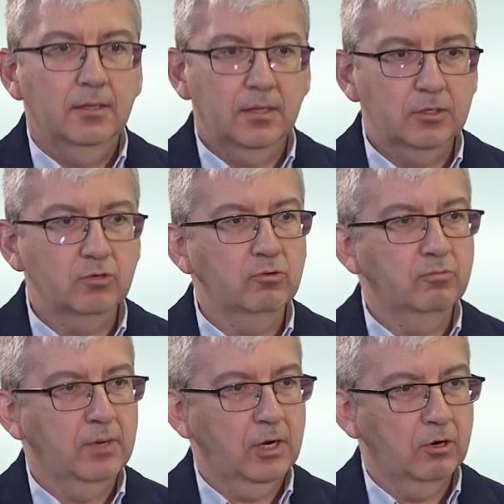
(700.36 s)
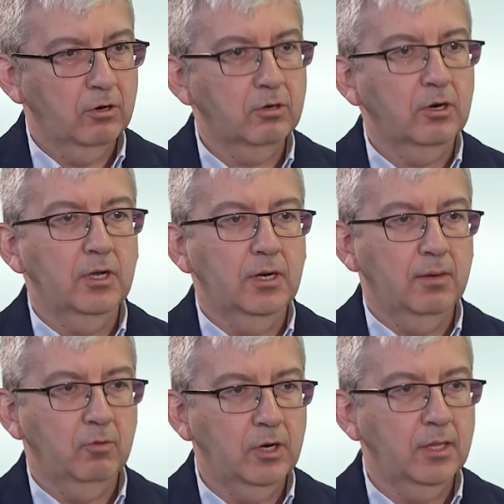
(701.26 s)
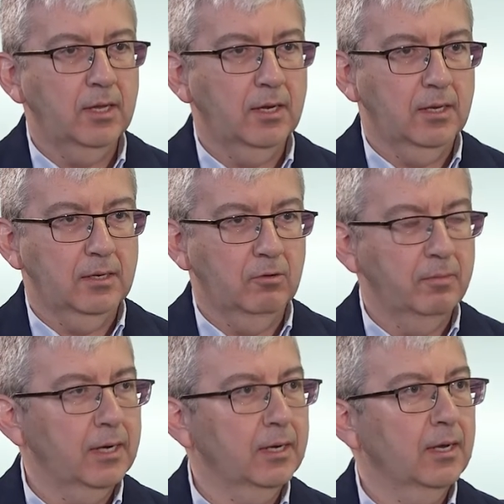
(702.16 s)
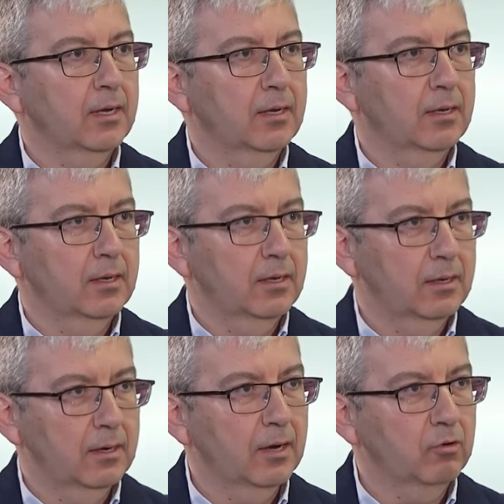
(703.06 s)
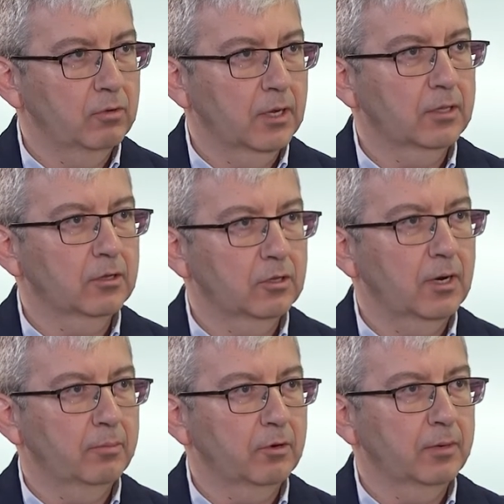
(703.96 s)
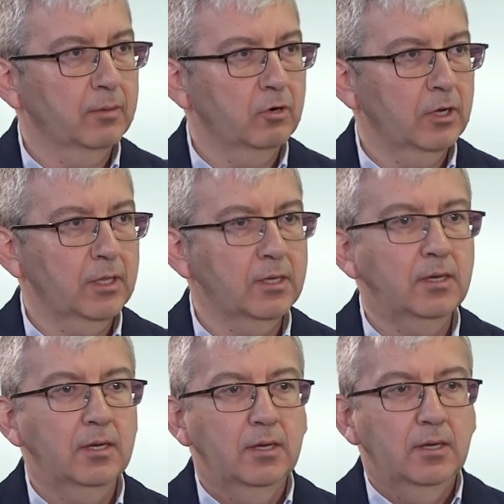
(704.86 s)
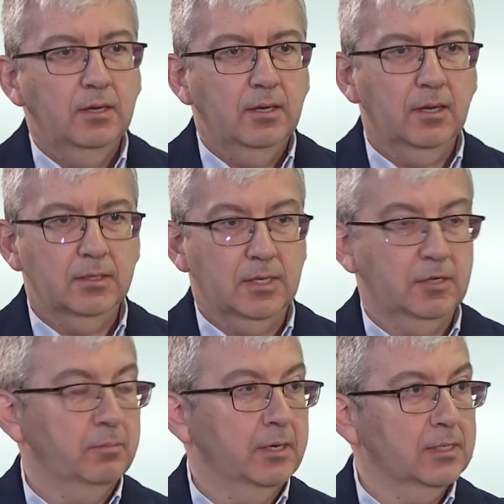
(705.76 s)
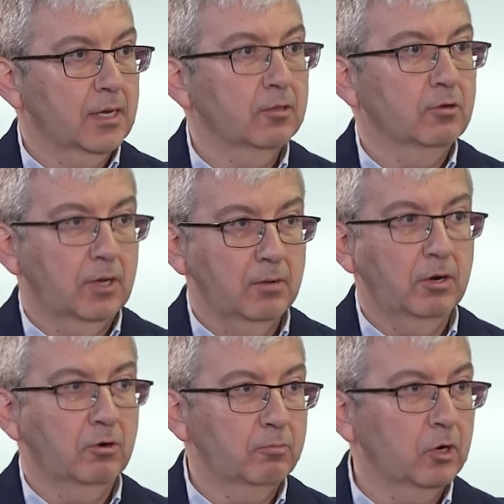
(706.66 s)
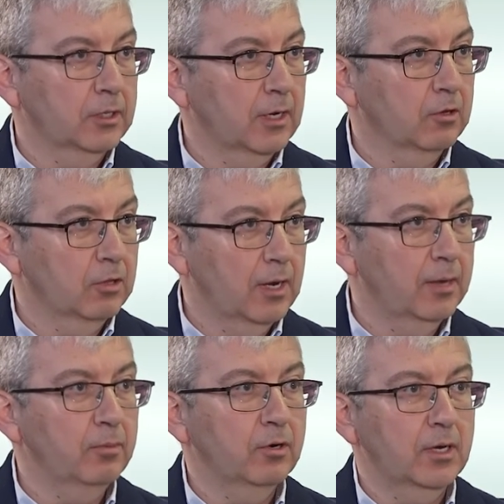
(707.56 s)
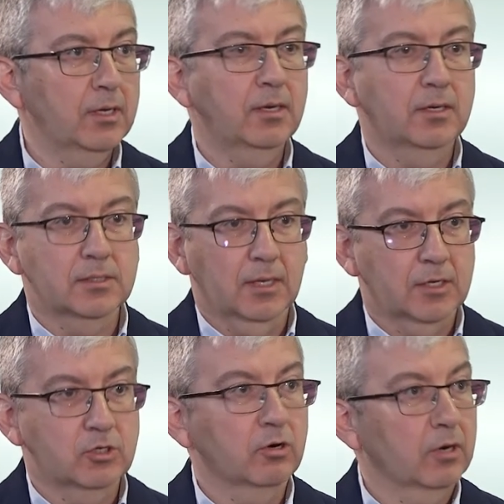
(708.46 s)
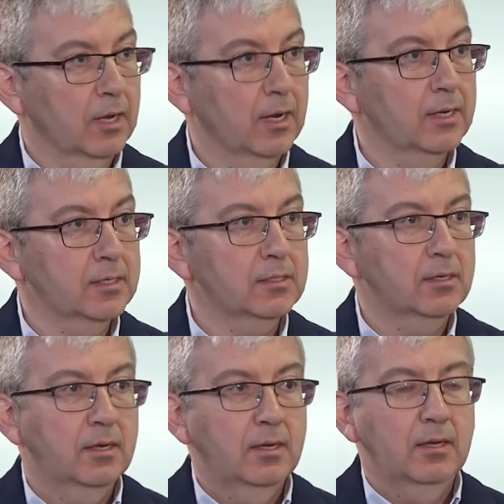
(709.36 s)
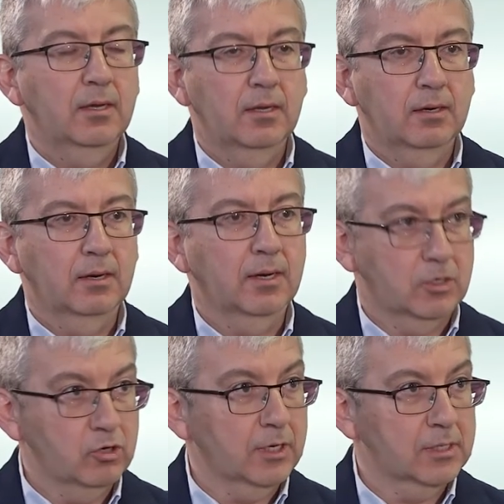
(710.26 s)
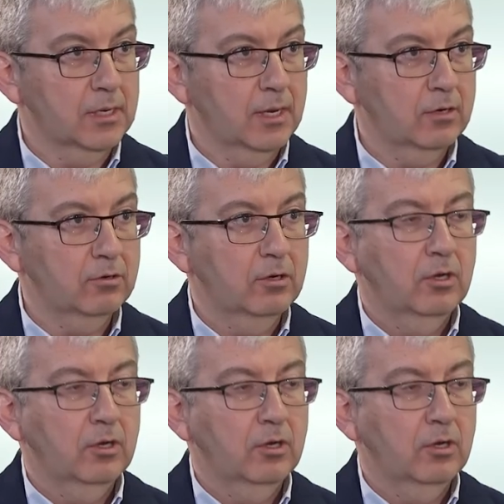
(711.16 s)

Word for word: tienes un valor en la moneda que lo marca eh, la acuñación de la propia moneda, que está expresado en el valor monetario de la época, en este caso reales, en el caso castellano